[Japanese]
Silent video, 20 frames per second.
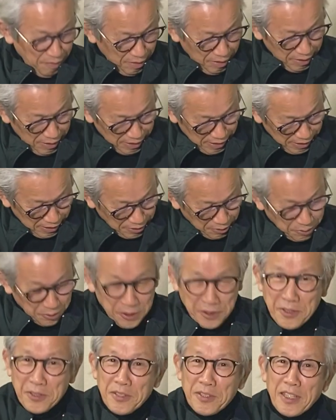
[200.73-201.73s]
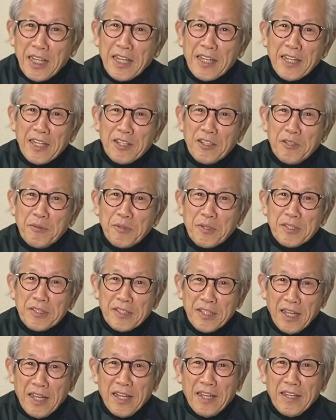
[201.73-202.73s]
あそういう狙いを持っ
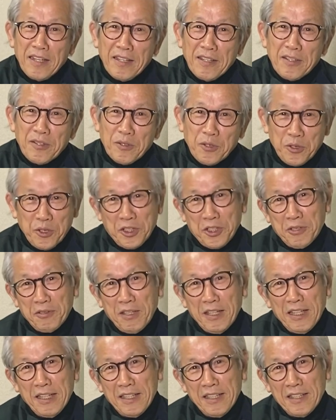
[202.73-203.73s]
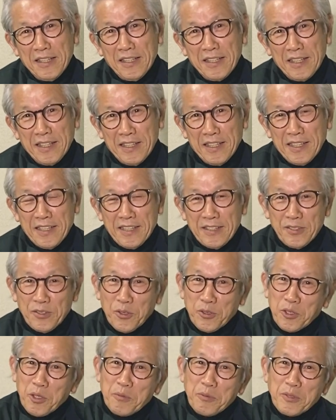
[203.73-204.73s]
て、今年はあ
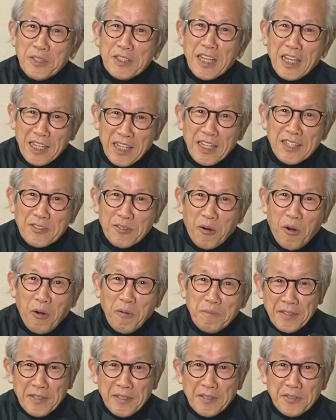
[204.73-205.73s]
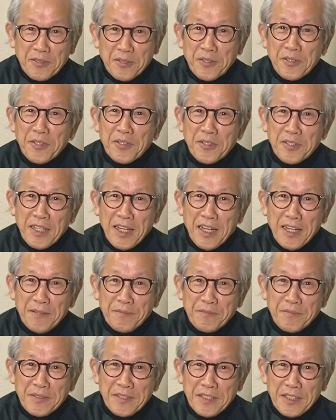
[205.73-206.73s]
望むんだなと、そのよう
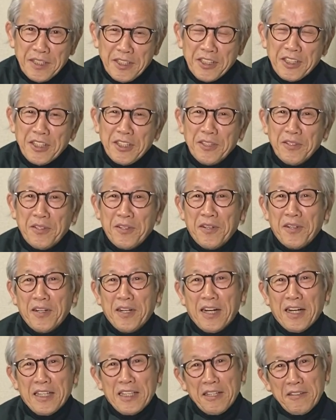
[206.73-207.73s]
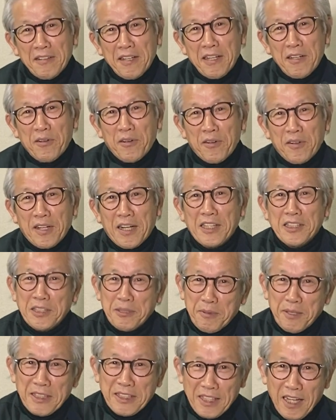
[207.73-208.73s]
な意識の現れを感
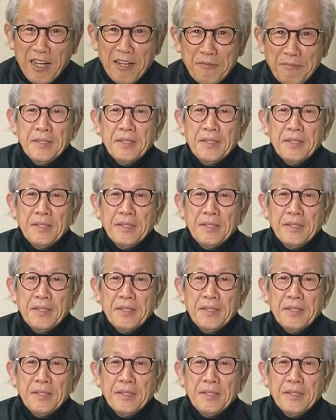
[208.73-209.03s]
じました。